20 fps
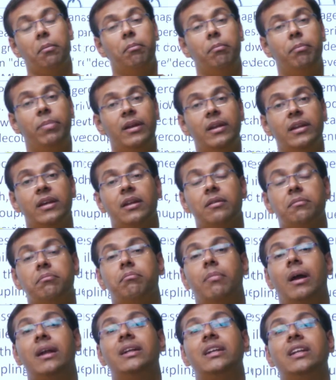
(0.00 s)
बिलियन
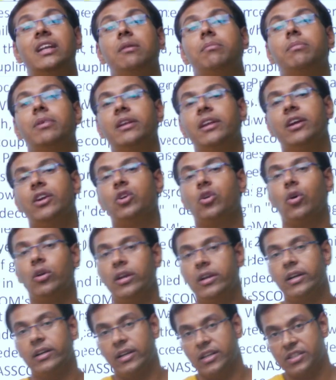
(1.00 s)
मल्टी बिलियन
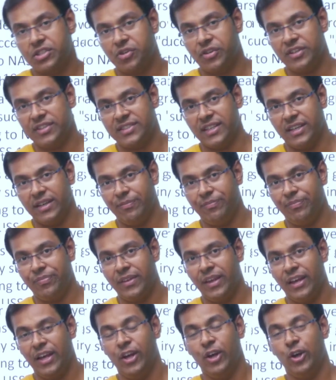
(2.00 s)
डॉलर इंडस्ट्रीज हैं
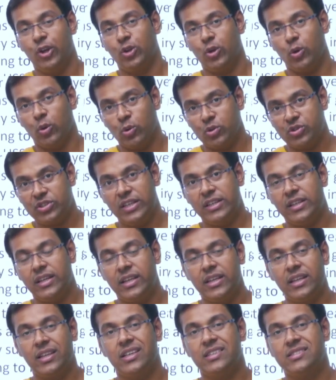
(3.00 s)
तो उसी
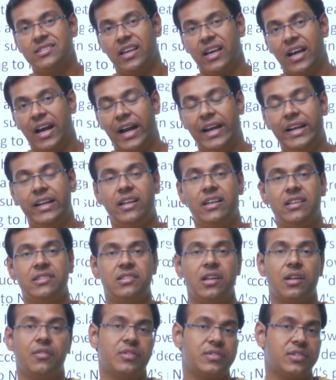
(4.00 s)
तरीके से आईटी
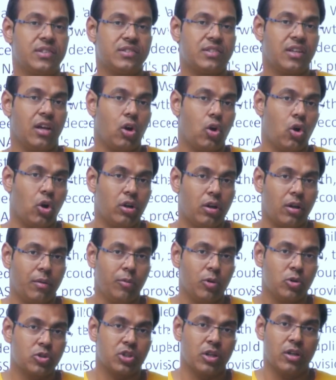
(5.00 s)
सर्विसेज का
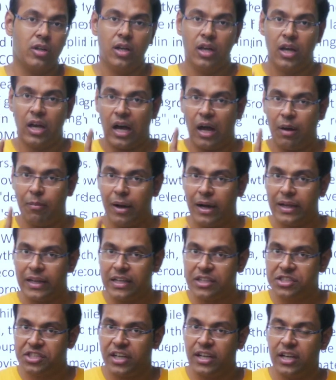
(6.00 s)
कंट्रीब्यूशन हमारी
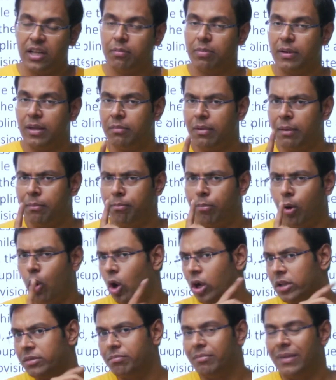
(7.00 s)
जीडीपी में
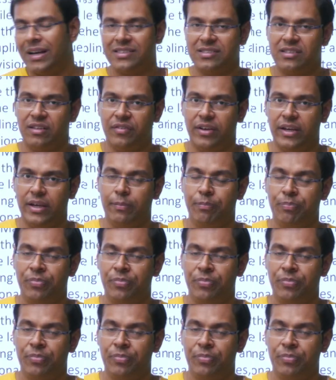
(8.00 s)
बहुत मैसिव है